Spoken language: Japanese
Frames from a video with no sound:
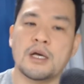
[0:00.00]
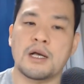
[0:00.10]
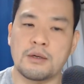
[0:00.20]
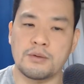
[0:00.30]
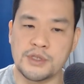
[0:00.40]

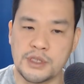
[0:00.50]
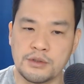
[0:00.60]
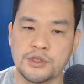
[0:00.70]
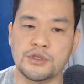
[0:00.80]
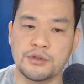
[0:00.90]
格好付き
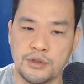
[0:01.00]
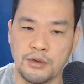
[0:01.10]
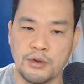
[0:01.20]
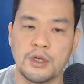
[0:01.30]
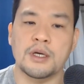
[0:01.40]
の宗
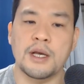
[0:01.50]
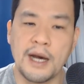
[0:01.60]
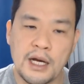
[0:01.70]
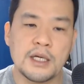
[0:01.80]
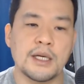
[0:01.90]
教
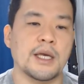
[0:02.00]
が、